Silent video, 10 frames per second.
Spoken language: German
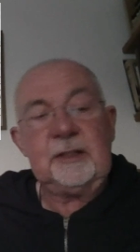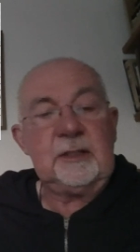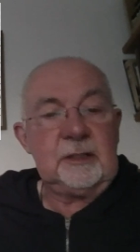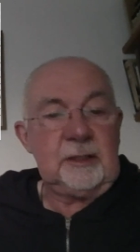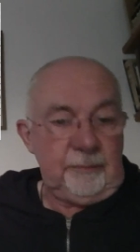Das
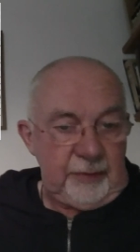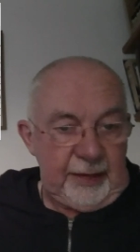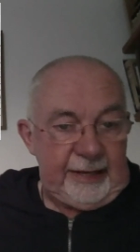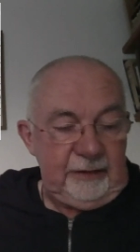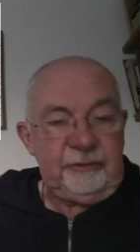ist
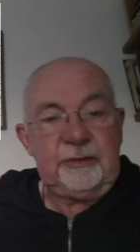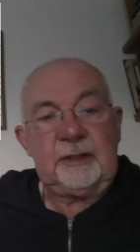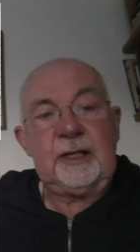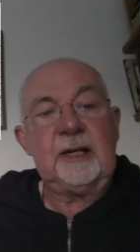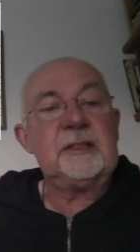11,
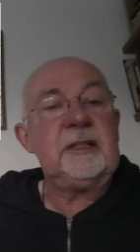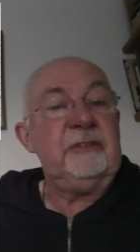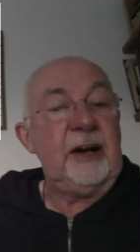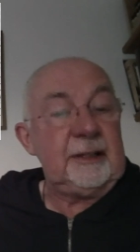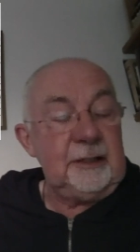da ist die
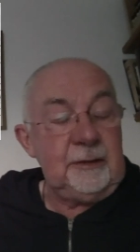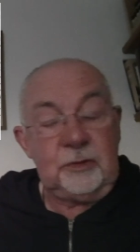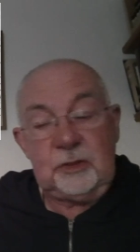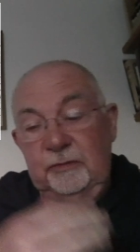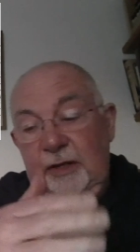Waage
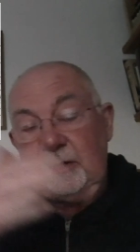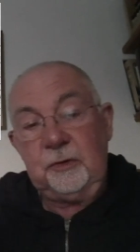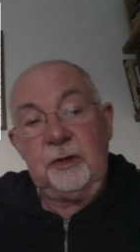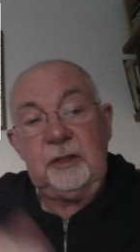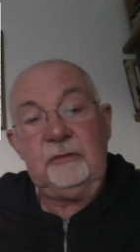und zur Waage
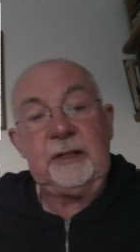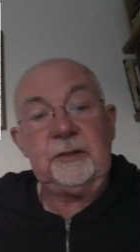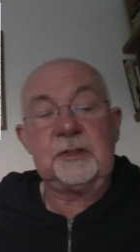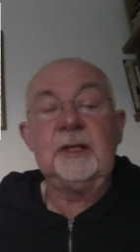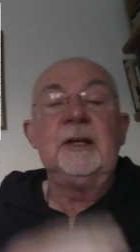gehört die
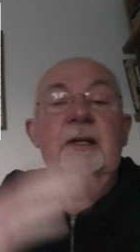Venus.